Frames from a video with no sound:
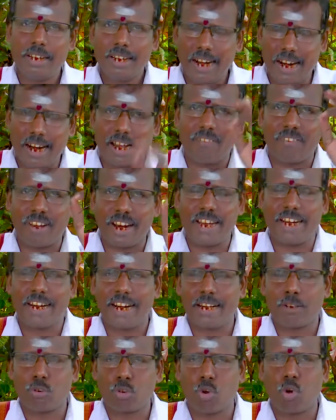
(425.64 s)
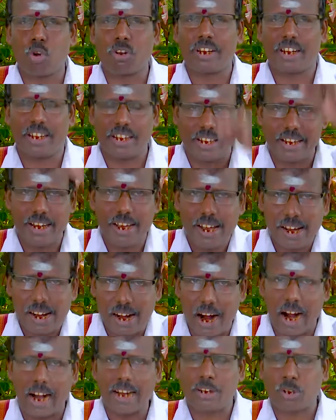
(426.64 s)
கணவனை இழந்தோர்க்கு
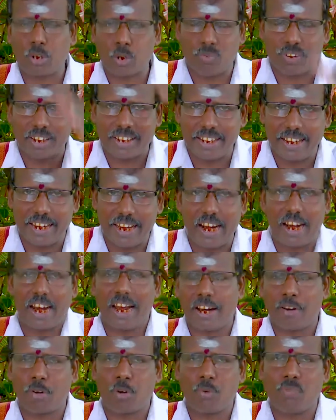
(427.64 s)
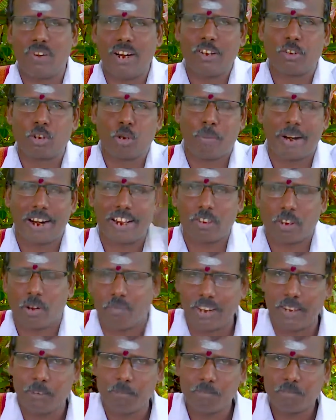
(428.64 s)
காட்டுவது இல்லென்று வீழ்ந்து
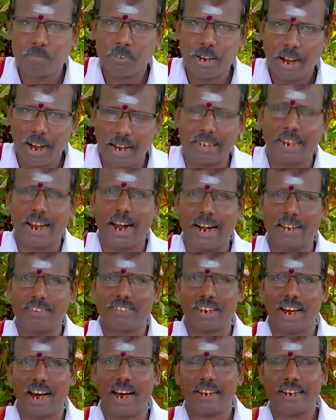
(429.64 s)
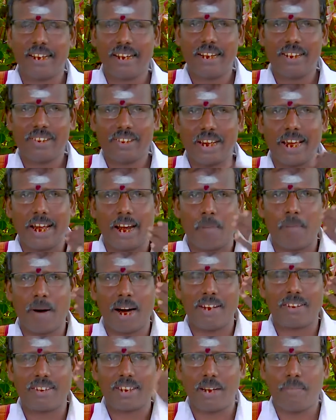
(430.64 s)
மடிந்தவள் அதனால்தான்
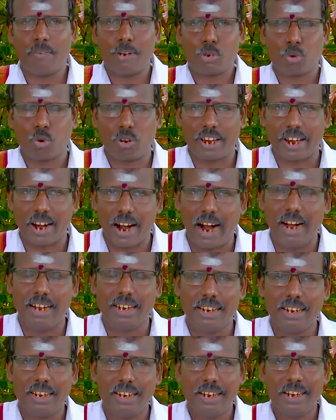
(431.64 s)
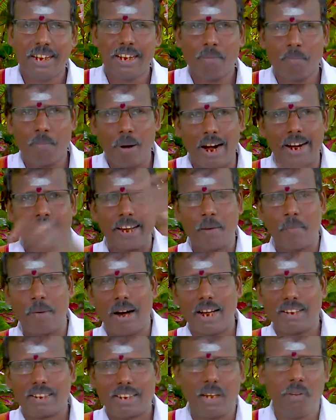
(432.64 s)
சேரமா தேவி சொல்கிறாள்
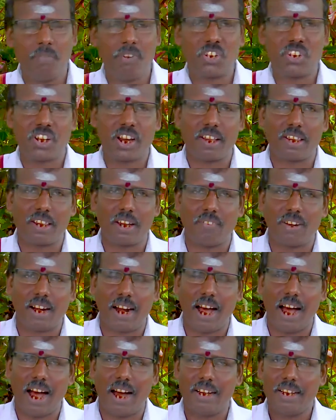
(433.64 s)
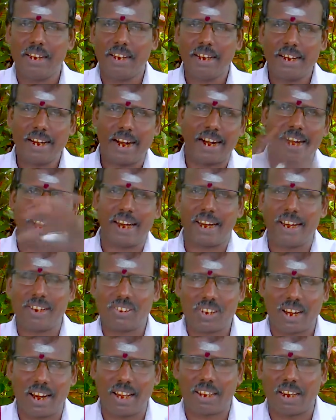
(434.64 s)
பாண்டிமா தேவி சிறந்தவளா கண்ணகி
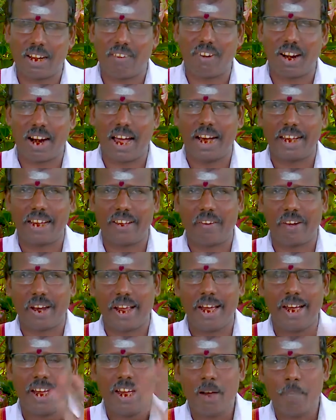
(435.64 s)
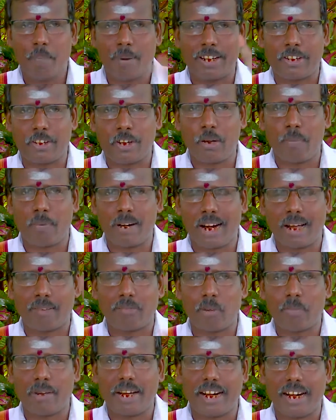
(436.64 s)
சிறந்தவளா என்ற
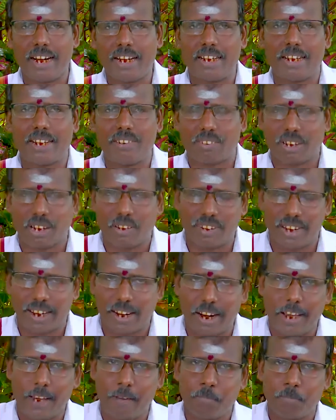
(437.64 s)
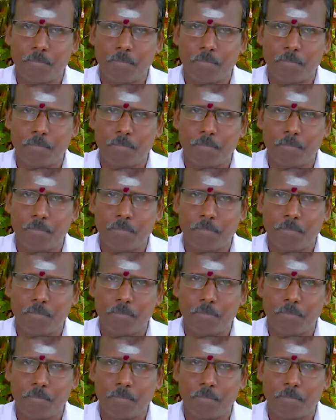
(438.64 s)
பட்டிமண்டபம் எங்களுக்கு தேவையில்லை